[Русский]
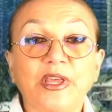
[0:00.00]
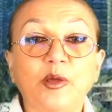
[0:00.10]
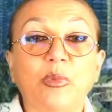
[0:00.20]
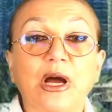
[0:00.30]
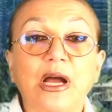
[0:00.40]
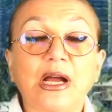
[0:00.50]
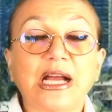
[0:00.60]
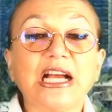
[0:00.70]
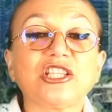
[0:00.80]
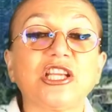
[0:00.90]
ибо
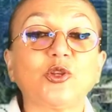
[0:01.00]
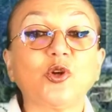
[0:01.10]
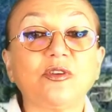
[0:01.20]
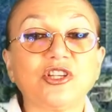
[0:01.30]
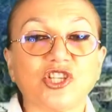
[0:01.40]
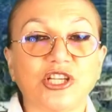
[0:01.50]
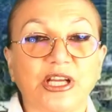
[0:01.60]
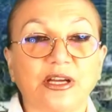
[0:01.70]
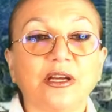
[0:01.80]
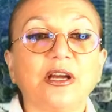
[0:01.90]
каждой новой
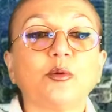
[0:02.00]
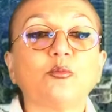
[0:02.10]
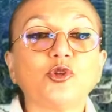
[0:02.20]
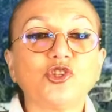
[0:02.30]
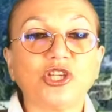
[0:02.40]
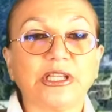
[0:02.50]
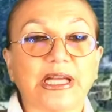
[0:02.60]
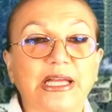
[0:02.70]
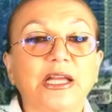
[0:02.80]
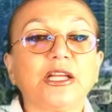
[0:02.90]
жене
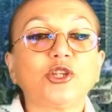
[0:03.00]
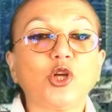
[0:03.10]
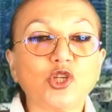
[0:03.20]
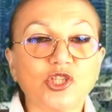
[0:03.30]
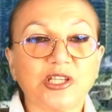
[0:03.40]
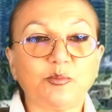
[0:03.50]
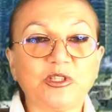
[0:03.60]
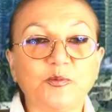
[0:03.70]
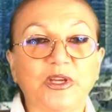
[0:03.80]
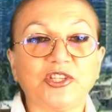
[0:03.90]
мужчина должен
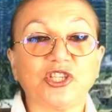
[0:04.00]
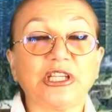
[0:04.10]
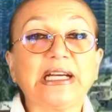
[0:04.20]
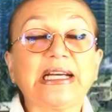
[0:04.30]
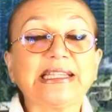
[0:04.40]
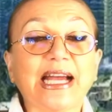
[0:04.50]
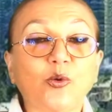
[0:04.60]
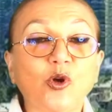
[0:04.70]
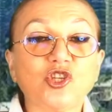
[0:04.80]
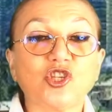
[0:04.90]
обеспечить
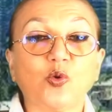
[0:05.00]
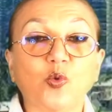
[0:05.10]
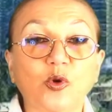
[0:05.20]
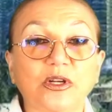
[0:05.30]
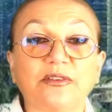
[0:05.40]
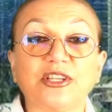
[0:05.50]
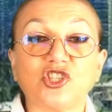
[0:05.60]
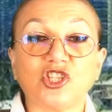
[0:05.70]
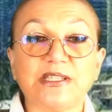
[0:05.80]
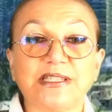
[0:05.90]
такой же уровень
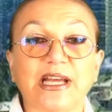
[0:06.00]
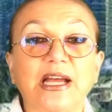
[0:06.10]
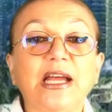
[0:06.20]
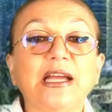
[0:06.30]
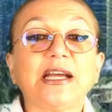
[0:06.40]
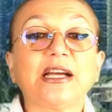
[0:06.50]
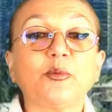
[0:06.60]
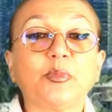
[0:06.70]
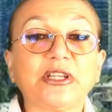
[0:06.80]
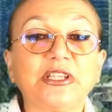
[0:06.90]
жизни, как и
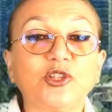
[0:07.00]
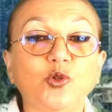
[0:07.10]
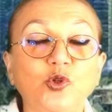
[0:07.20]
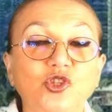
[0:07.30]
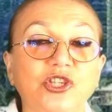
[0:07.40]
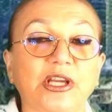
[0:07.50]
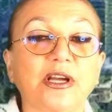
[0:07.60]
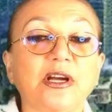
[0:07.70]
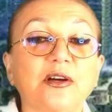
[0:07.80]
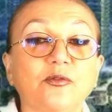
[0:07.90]
предыдущий,
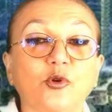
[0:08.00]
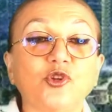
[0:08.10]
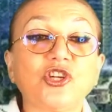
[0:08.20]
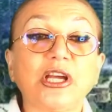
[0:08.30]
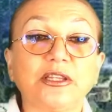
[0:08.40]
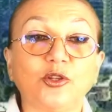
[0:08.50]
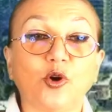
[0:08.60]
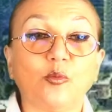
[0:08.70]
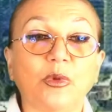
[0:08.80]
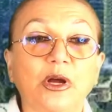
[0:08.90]
включая
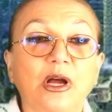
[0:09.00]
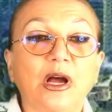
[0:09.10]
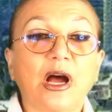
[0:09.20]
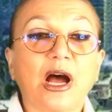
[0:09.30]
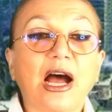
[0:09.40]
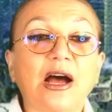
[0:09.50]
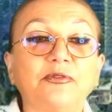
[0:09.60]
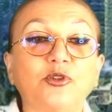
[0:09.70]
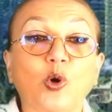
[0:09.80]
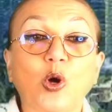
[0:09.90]
дом,
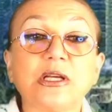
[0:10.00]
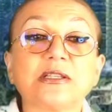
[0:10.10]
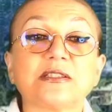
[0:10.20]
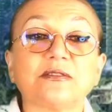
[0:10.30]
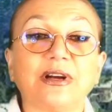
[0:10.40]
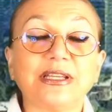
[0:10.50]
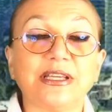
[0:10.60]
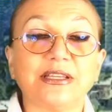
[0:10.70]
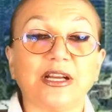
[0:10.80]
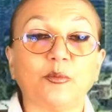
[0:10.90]
авто с
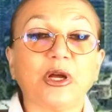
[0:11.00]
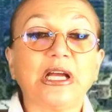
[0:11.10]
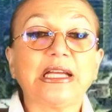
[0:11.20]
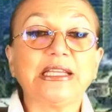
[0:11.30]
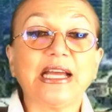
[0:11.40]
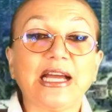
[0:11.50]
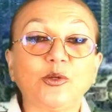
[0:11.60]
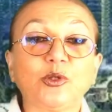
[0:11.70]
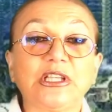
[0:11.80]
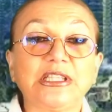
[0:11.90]
водителем,
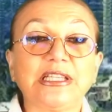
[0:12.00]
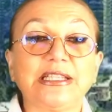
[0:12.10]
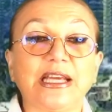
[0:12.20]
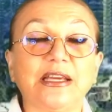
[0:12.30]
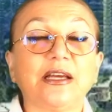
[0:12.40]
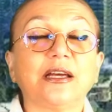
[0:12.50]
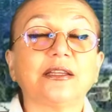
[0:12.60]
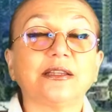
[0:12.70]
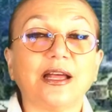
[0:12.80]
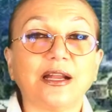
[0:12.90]
няню для детей,
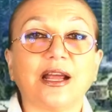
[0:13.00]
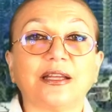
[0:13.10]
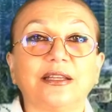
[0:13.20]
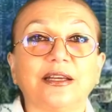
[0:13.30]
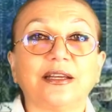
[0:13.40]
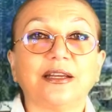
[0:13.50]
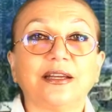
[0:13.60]
наряды.